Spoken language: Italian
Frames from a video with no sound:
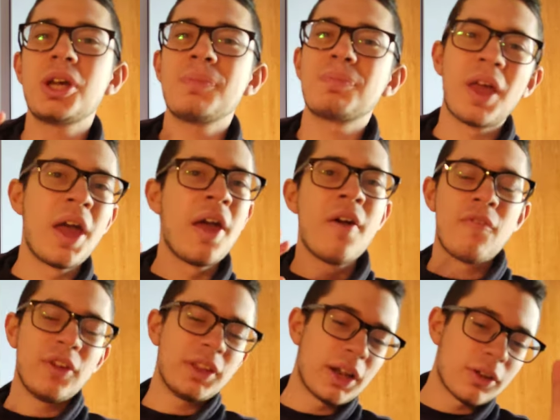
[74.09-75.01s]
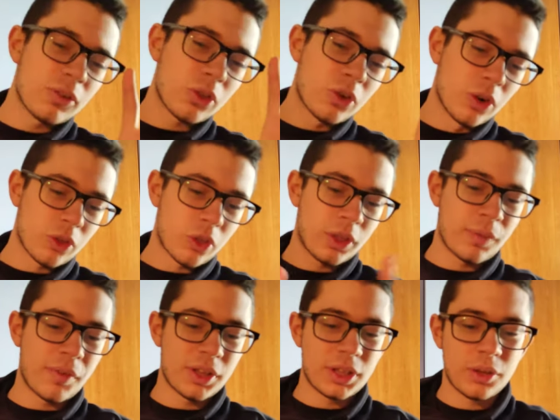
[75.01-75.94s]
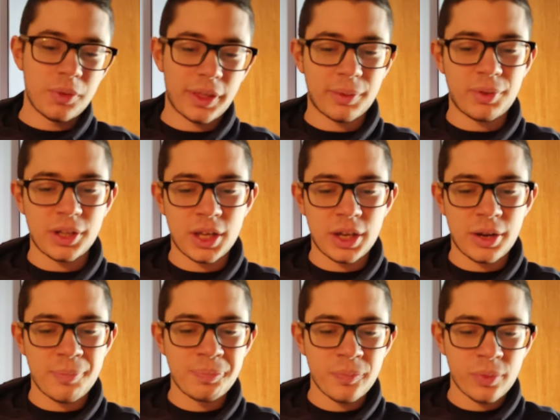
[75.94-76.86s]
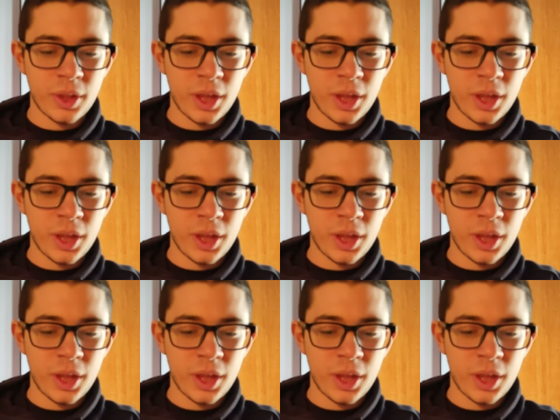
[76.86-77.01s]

Cioè, fin dall'anno scorso si va avanti di questa maniera.